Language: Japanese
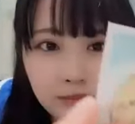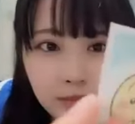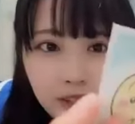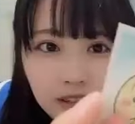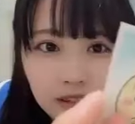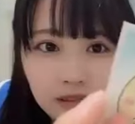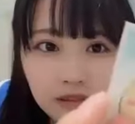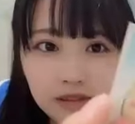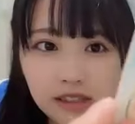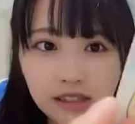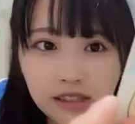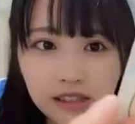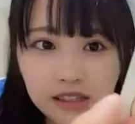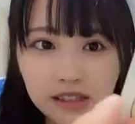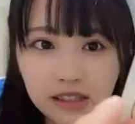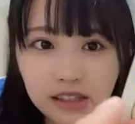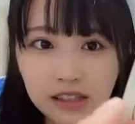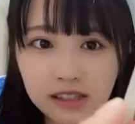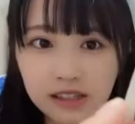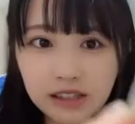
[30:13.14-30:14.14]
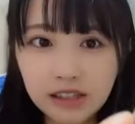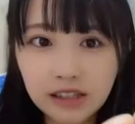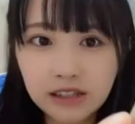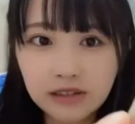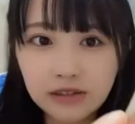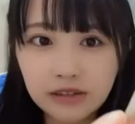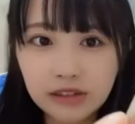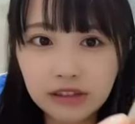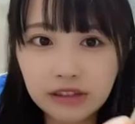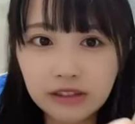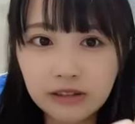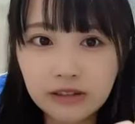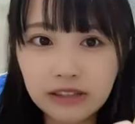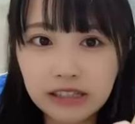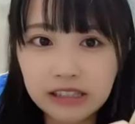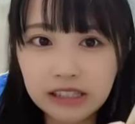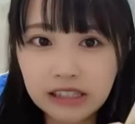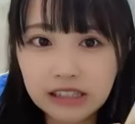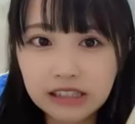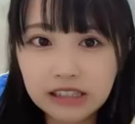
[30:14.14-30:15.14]
パンの中に入っているの
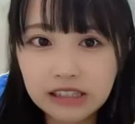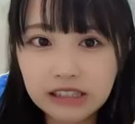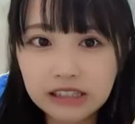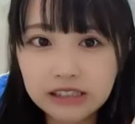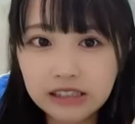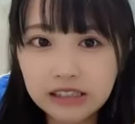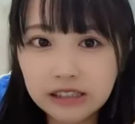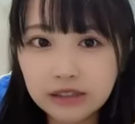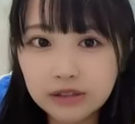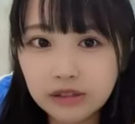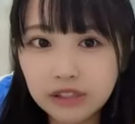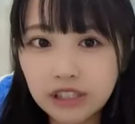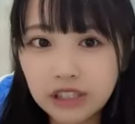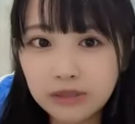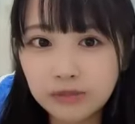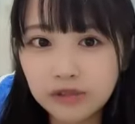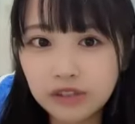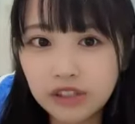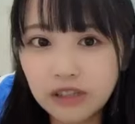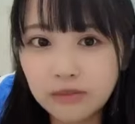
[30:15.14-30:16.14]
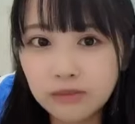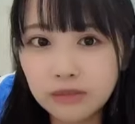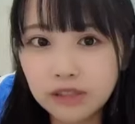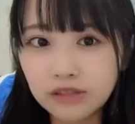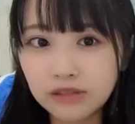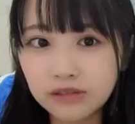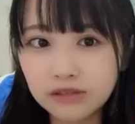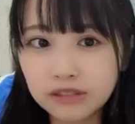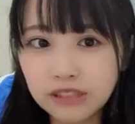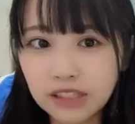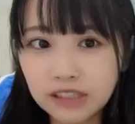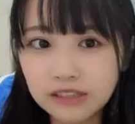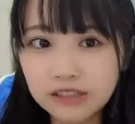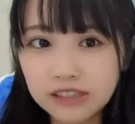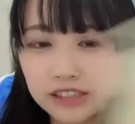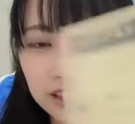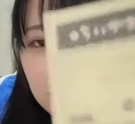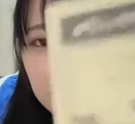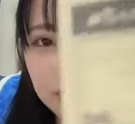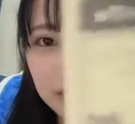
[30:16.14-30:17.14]
は何 ?1 クリーム2メロン
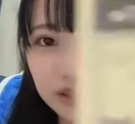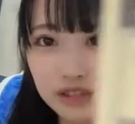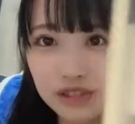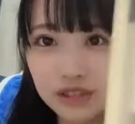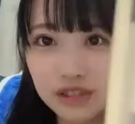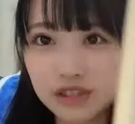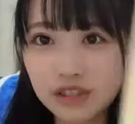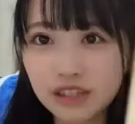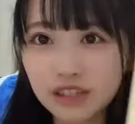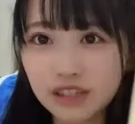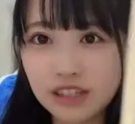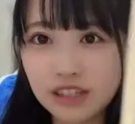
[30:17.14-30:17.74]
3チャーシュー